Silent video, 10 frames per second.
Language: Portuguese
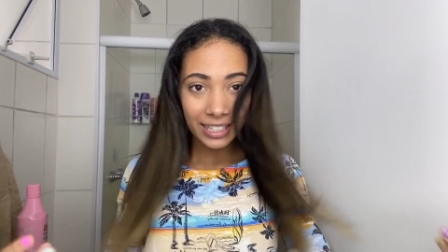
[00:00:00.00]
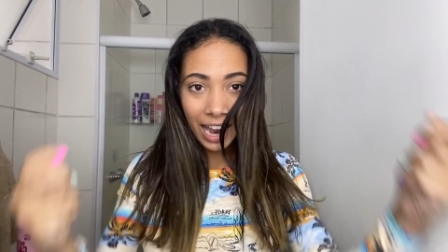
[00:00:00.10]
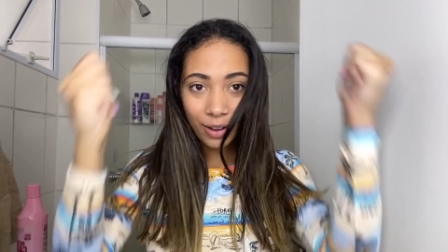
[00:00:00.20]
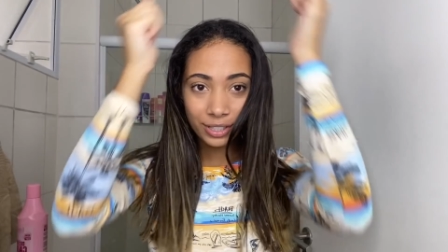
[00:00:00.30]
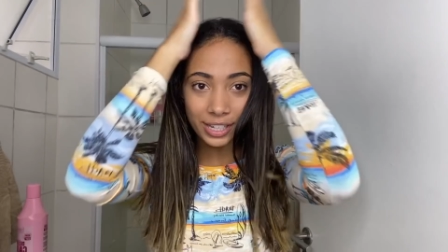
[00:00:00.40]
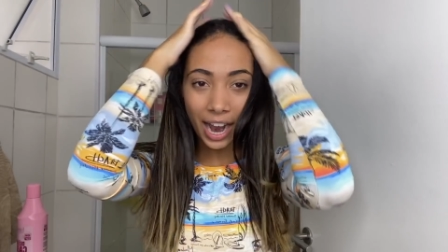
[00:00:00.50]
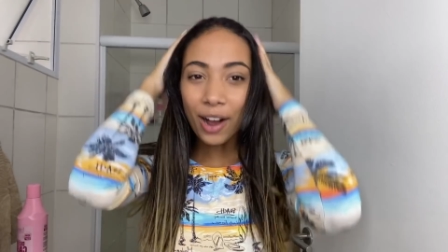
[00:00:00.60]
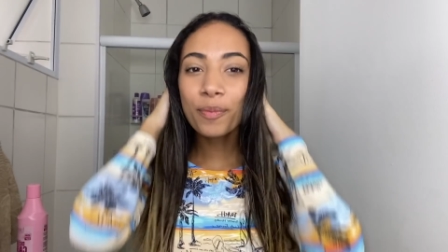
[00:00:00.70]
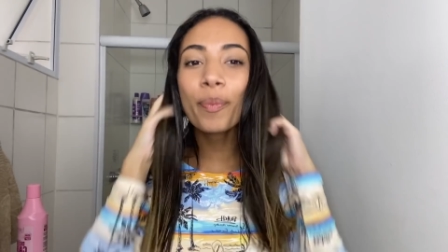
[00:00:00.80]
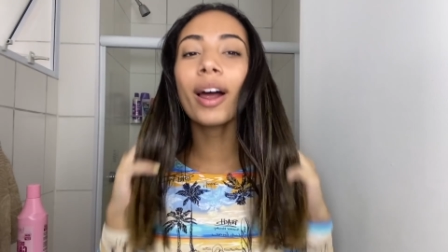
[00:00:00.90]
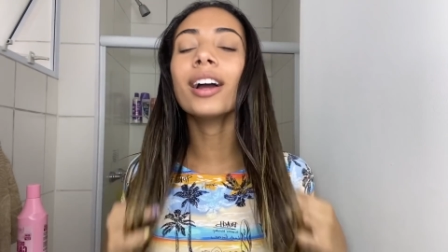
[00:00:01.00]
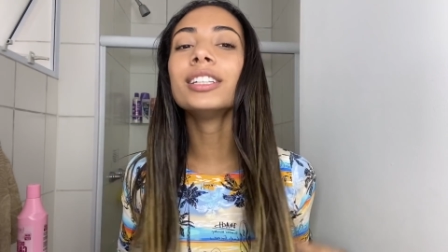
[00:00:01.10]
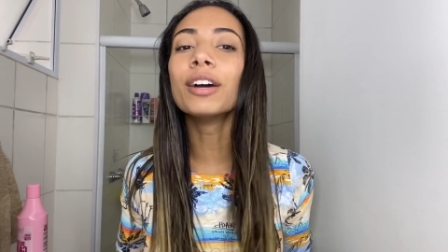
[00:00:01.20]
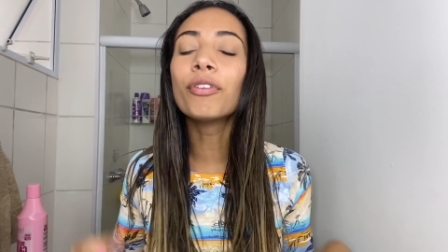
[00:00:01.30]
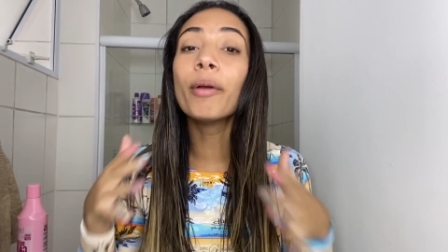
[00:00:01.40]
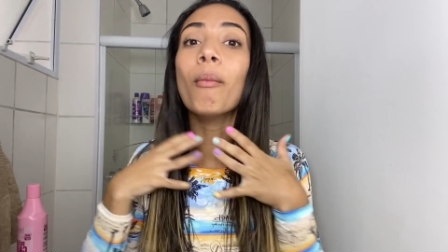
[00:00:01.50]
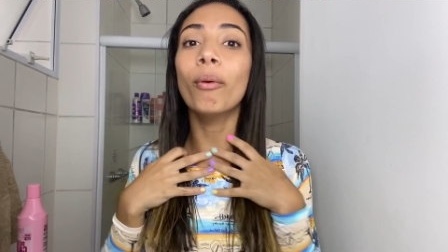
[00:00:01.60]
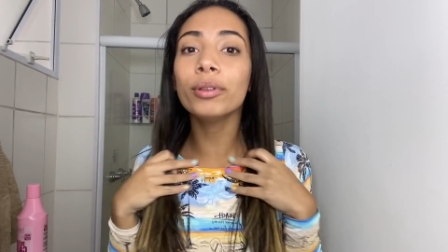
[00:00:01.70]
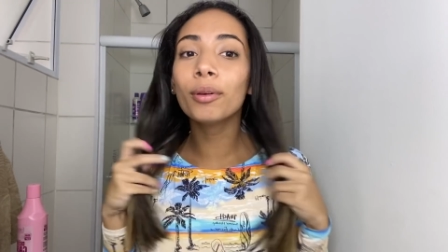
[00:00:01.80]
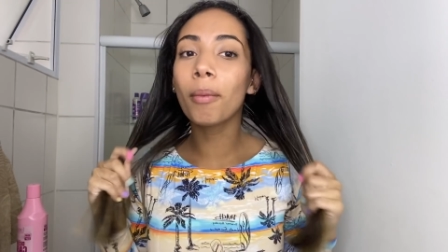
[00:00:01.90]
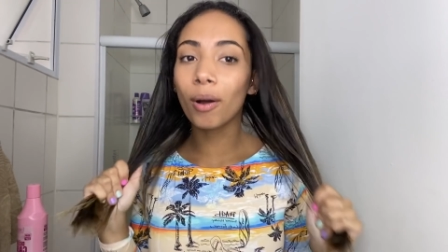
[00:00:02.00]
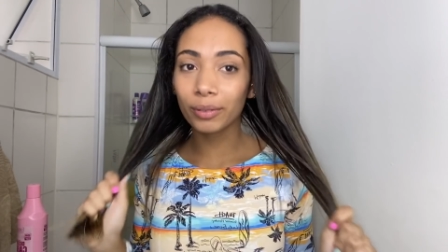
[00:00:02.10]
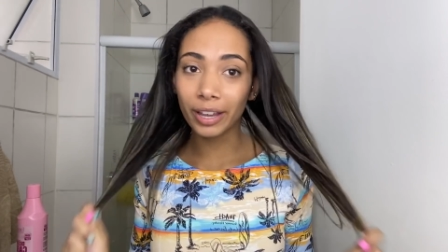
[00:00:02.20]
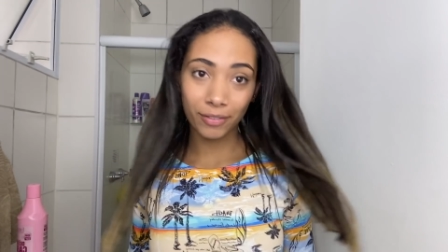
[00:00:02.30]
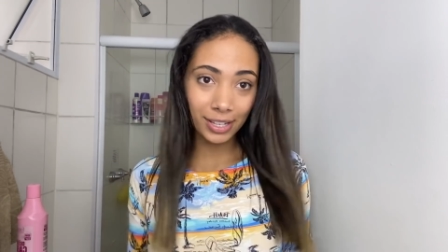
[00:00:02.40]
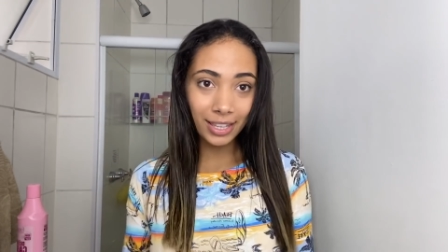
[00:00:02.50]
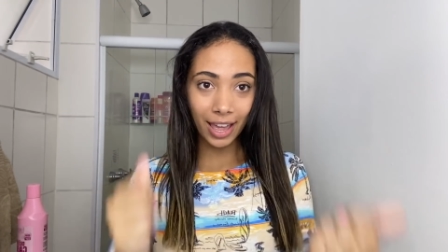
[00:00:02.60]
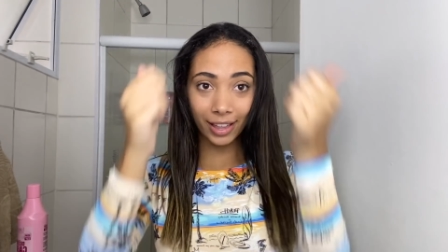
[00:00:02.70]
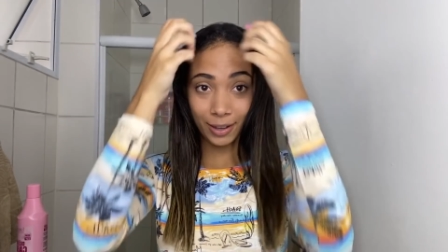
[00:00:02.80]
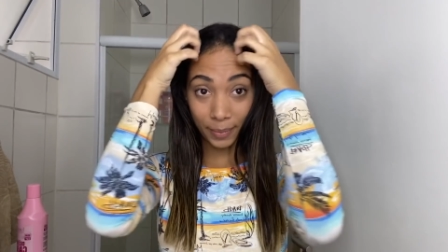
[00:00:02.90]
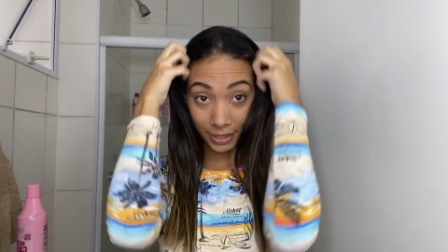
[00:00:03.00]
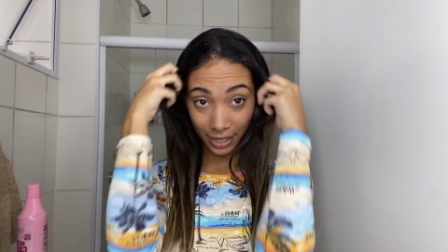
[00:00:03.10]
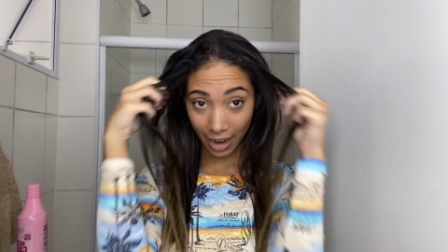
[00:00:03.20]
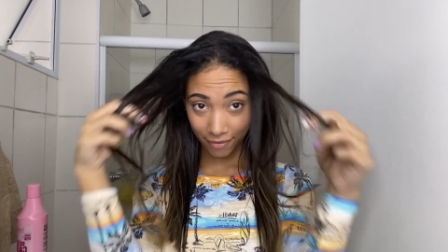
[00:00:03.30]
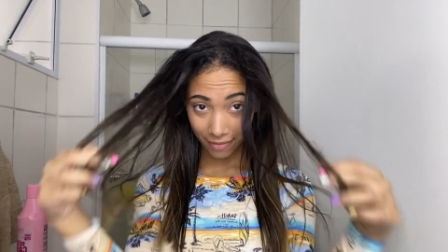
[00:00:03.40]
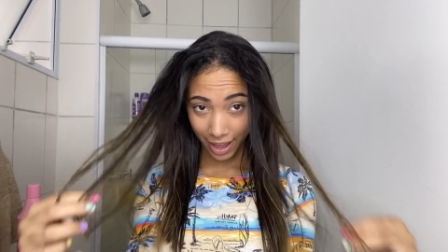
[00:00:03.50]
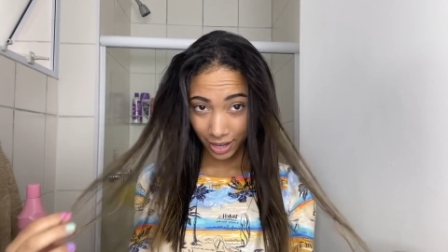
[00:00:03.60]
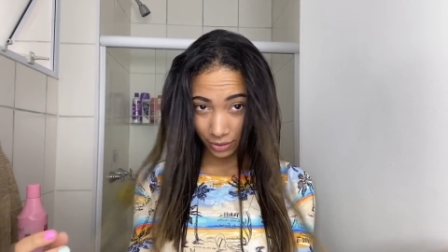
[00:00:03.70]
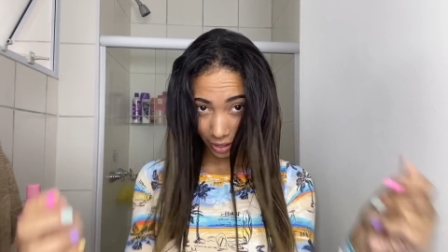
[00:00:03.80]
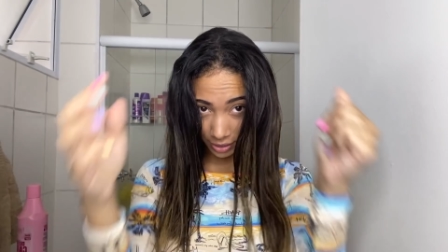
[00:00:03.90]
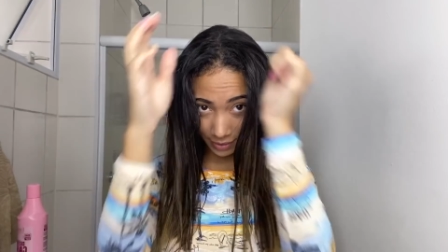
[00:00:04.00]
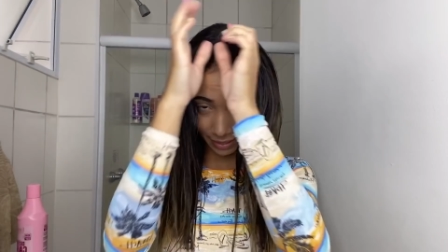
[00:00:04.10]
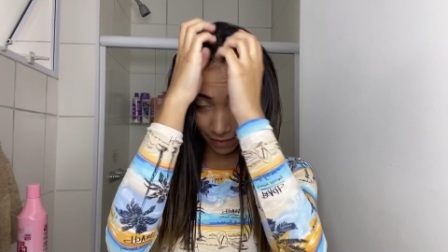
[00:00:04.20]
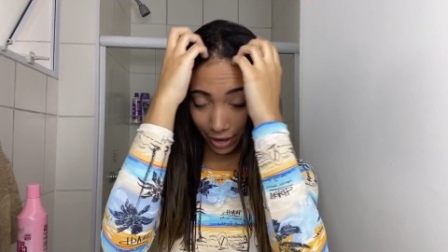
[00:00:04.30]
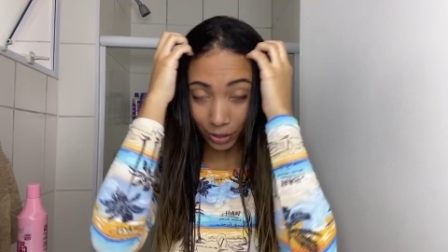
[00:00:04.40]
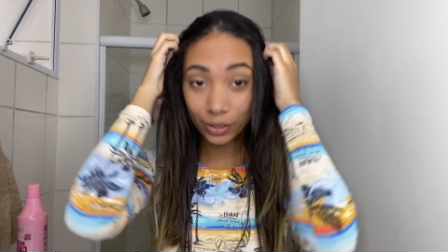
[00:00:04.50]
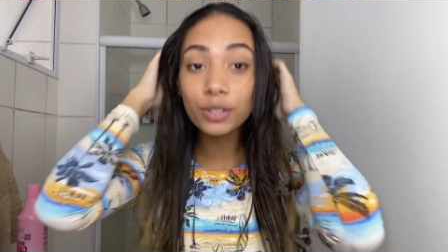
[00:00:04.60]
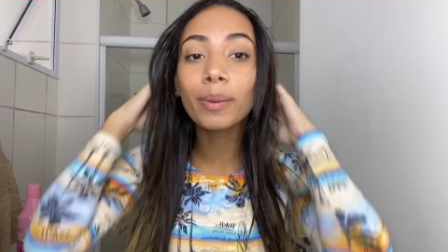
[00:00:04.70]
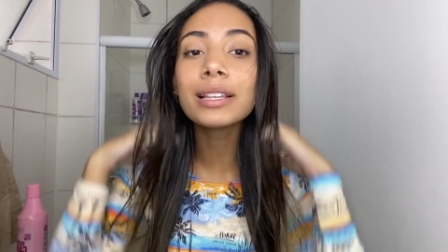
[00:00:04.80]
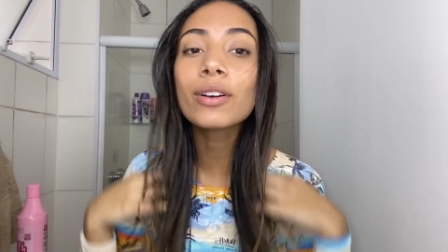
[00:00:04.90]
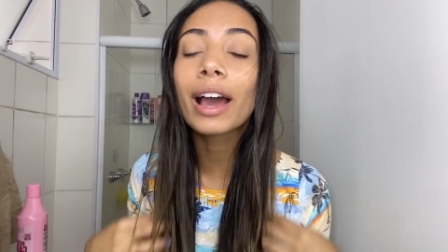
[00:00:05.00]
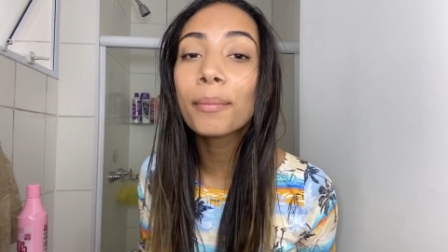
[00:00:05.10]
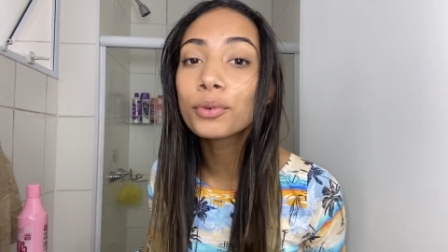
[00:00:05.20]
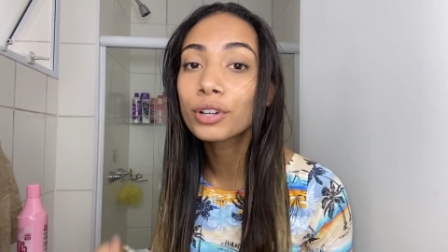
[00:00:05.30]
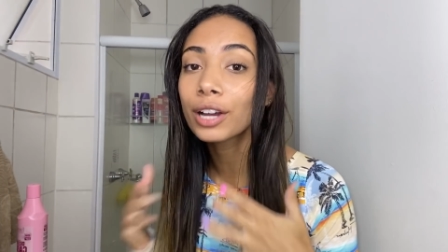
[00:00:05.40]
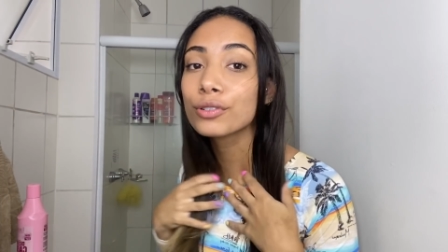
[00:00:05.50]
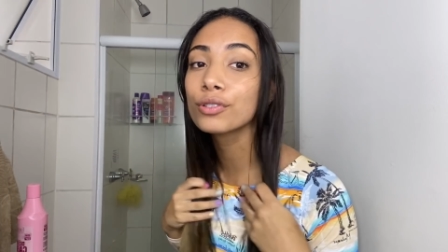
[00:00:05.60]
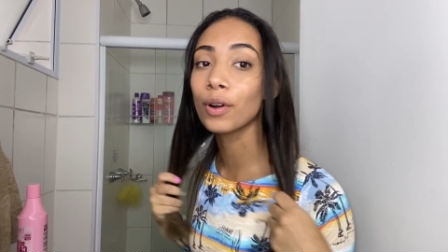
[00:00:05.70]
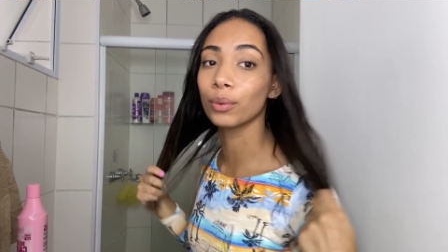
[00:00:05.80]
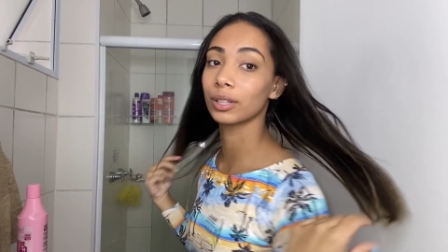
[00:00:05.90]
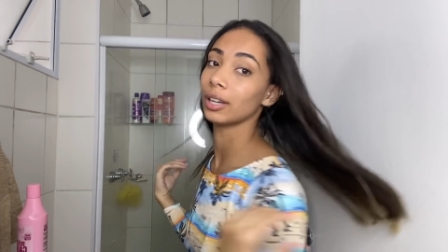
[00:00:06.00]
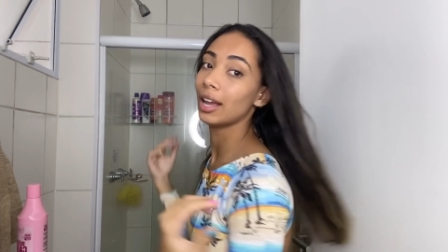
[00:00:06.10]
Tchau, tchau, prancha. Foi muito bom ter você. Deu pra tirar várias fotos, fazer vários vídeos, mas eu quero meus cachos de volta.